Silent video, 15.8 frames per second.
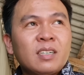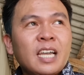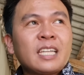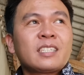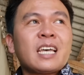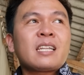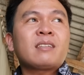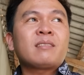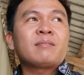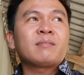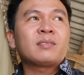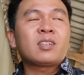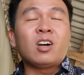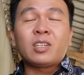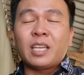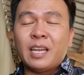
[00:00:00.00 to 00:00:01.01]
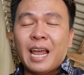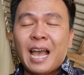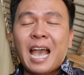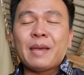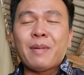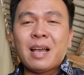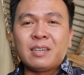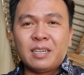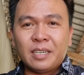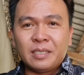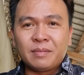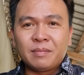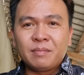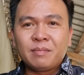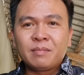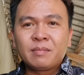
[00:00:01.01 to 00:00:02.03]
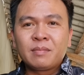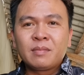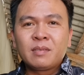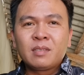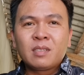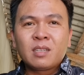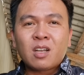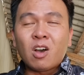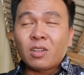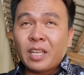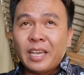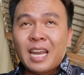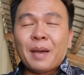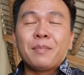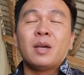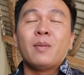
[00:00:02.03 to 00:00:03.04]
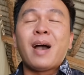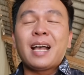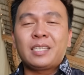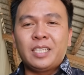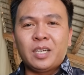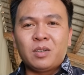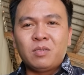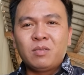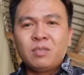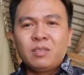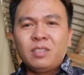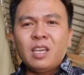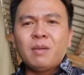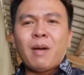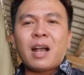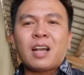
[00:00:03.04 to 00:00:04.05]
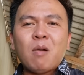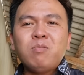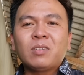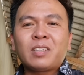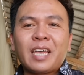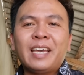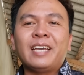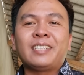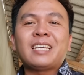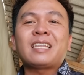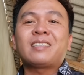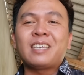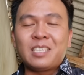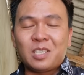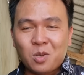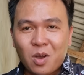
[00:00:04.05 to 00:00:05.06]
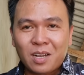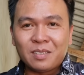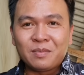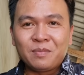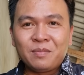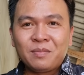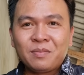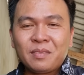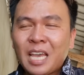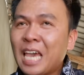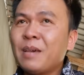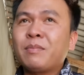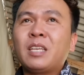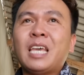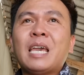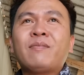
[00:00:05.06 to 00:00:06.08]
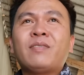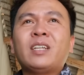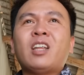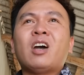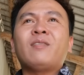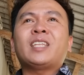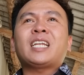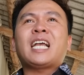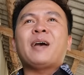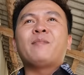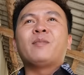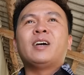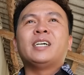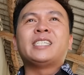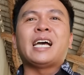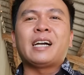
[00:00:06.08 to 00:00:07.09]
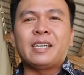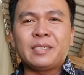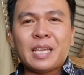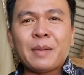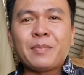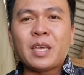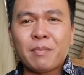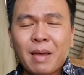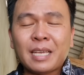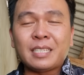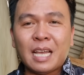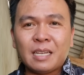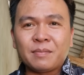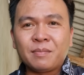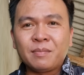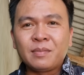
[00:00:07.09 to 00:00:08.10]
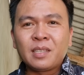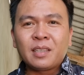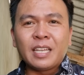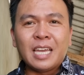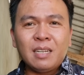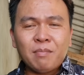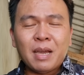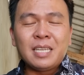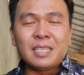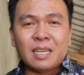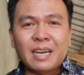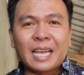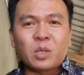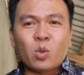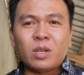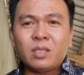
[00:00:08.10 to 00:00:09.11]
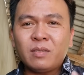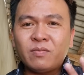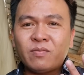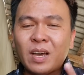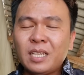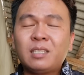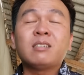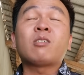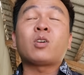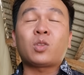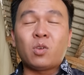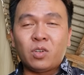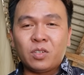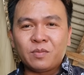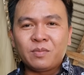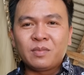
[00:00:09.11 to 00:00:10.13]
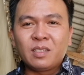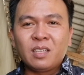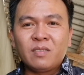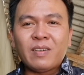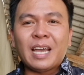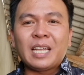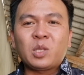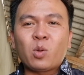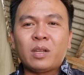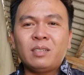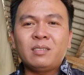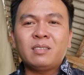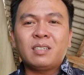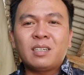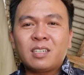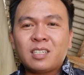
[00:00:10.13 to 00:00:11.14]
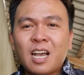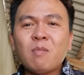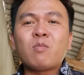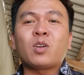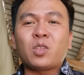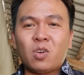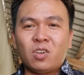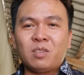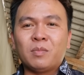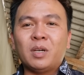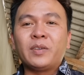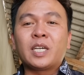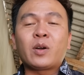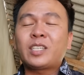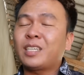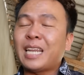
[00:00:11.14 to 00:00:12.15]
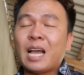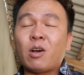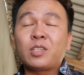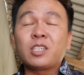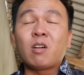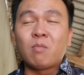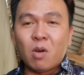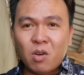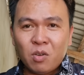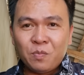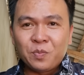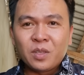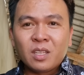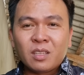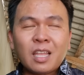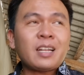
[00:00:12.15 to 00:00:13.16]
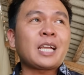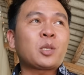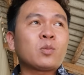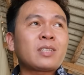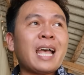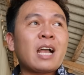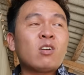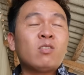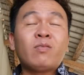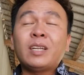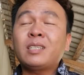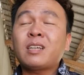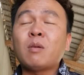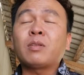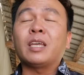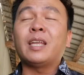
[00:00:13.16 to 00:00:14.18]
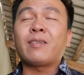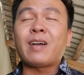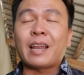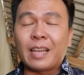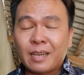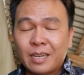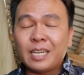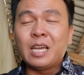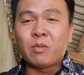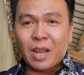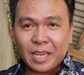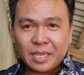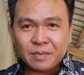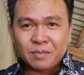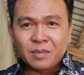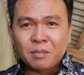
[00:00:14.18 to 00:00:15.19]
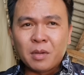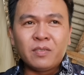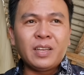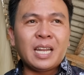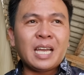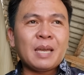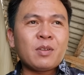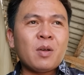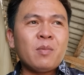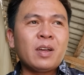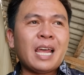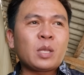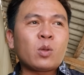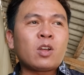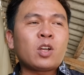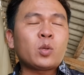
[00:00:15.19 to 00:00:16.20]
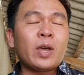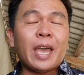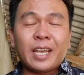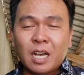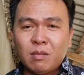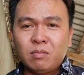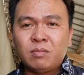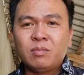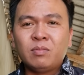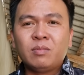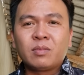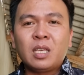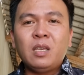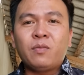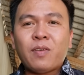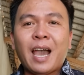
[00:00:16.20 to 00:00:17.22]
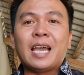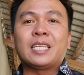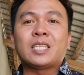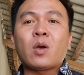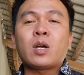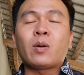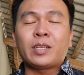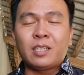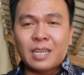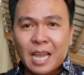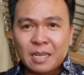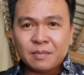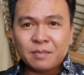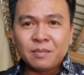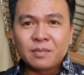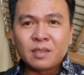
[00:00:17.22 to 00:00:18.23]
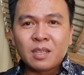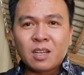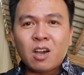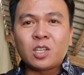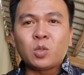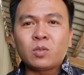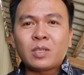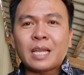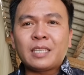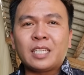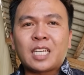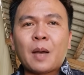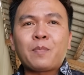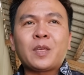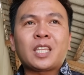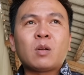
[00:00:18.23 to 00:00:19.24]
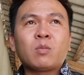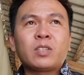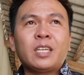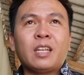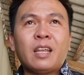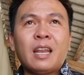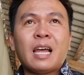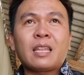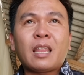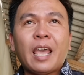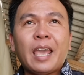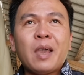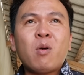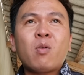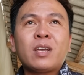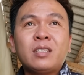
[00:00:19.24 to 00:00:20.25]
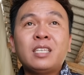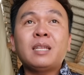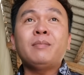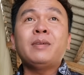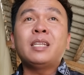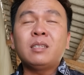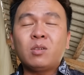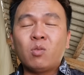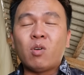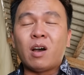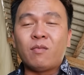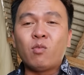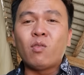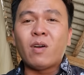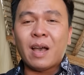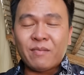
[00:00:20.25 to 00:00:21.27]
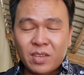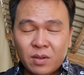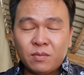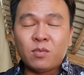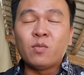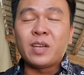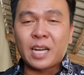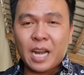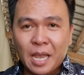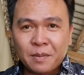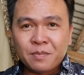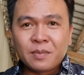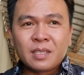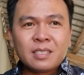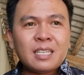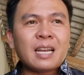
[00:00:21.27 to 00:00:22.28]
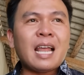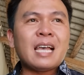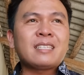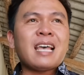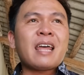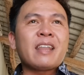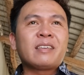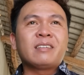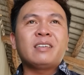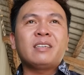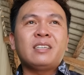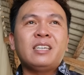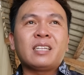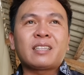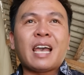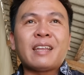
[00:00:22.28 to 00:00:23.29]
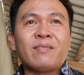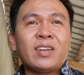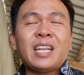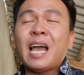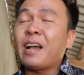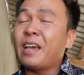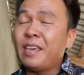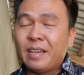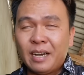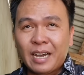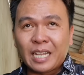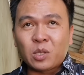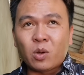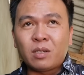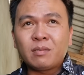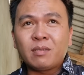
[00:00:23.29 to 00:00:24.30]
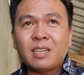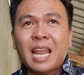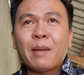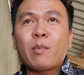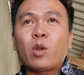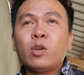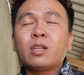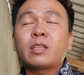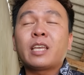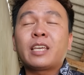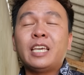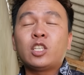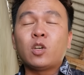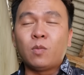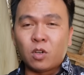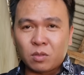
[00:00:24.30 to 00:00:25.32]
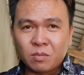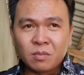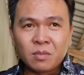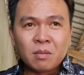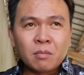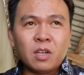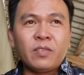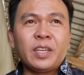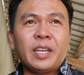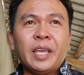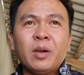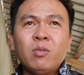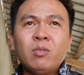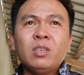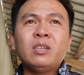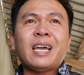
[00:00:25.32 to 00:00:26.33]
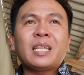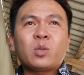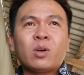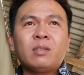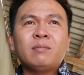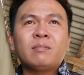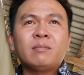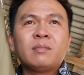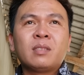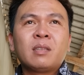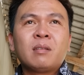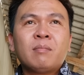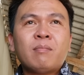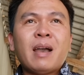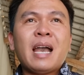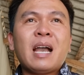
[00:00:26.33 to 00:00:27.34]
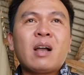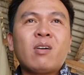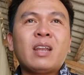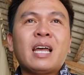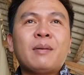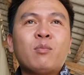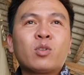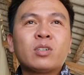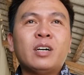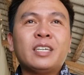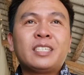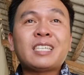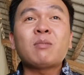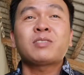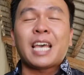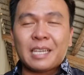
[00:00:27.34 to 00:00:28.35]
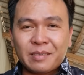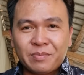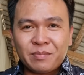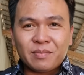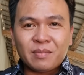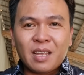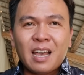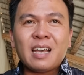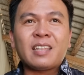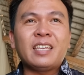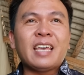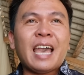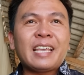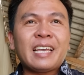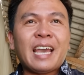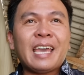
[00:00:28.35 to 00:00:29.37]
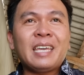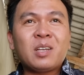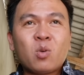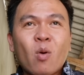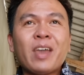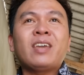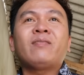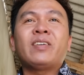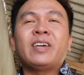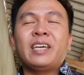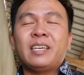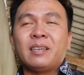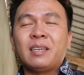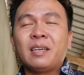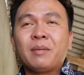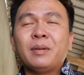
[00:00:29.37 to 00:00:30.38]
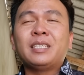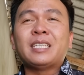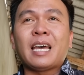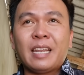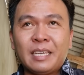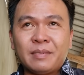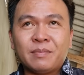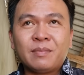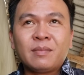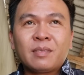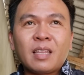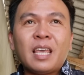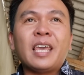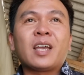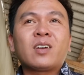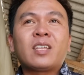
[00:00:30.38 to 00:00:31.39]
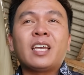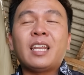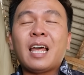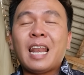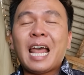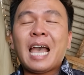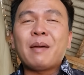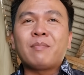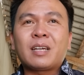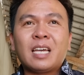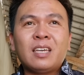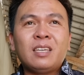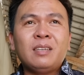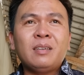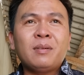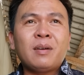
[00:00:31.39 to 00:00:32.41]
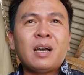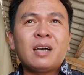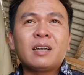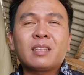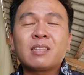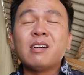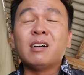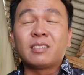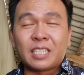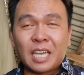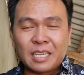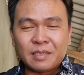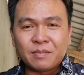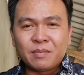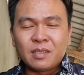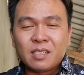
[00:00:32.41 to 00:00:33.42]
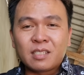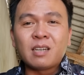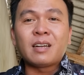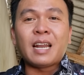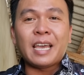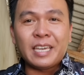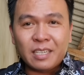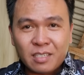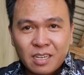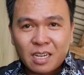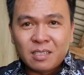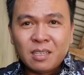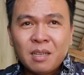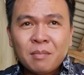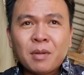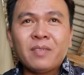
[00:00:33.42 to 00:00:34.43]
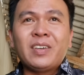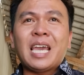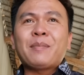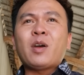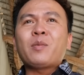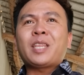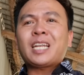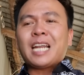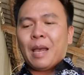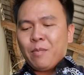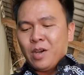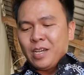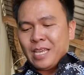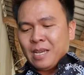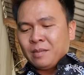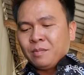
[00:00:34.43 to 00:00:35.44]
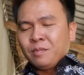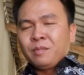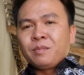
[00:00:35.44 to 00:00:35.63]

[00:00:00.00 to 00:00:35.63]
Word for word: Kết sắt có thể là hai ba người có thể là 13 triệu nhưng mà không thể chặt dây xuồng em thì em vẫn nói với tất cả mọi người rằng ấy, em nhấn mạnh rằng đến bây giờ anh Tuấn vẫn chưa có tội và anh Tuấn không có tội bởi vì cơ quan chức năng họ chưa công bố tất cả chúng ta cũng vẫn không thể nào khẳng định điều này bởi vì là em nói mọi người anh Tuấn có tội hay không thì phải do cơ quan chức năng còn chúng ta chỉ cập nhật thông tin ở đây là theo cái diễn biến của vụ à, việc vụ việc này rằng là gia đình ấy, hiện tại vẫn đang nghi ngờ anh Tuấn là một đối tượng tình nghi số 1 bởi vì nếu như anh Tuấn mà gọi là một người trong sạch ha thì anh hãy quay về bên gia đình để có thể là làm cái uh, tường trình dựng lại hiện trường bởi vì em nói với tất cả mọi người nhé